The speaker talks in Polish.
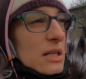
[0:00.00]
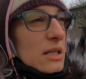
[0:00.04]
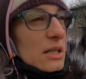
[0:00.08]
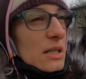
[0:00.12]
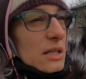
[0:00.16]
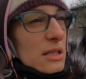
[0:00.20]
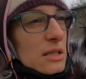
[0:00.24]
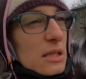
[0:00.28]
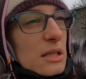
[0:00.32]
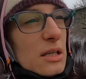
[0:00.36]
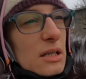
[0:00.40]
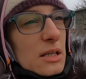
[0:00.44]

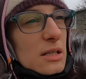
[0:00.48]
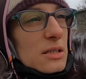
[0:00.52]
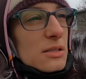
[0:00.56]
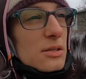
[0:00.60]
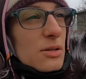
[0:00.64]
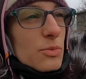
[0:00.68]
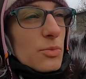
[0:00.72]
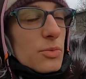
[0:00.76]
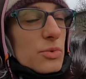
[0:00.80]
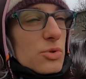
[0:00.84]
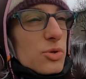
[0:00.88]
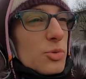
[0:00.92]
jedni
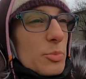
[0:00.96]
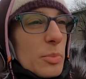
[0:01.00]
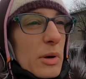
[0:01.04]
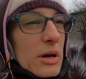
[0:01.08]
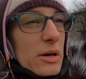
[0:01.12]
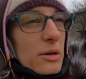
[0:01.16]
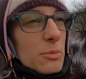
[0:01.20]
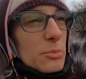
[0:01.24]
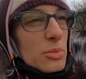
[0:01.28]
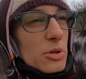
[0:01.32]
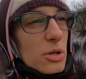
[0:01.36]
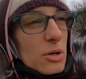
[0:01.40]
jedzą
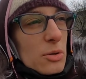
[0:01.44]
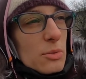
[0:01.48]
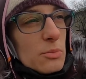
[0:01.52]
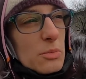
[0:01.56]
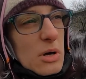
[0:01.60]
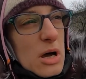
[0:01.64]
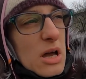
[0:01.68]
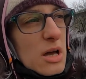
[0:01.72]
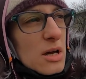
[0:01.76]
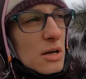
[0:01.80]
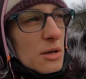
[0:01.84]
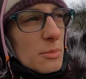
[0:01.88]
zupę
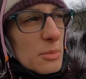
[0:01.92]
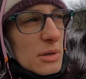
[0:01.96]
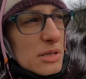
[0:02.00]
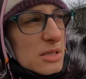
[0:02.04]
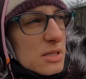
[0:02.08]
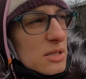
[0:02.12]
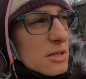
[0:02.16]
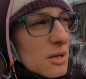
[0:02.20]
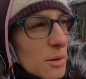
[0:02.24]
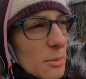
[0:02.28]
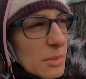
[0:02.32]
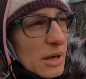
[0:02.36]
rybną chyba
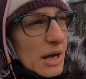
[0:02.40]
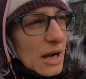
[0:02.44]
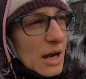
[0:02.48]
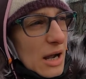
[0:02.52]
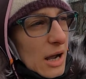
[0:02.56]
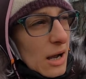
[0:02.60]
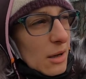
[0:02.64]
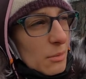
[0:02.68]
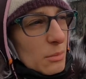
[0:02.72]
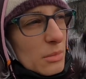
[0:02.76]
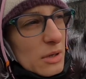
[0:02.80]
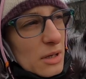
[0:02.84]
z
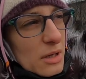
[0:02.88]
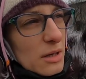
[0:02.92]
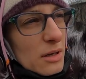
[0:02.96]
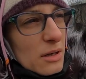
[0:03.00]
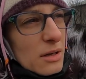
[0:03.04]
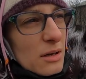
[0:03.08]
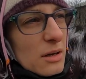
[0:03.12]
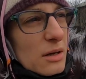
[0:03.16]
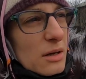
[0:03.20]
ziemniakami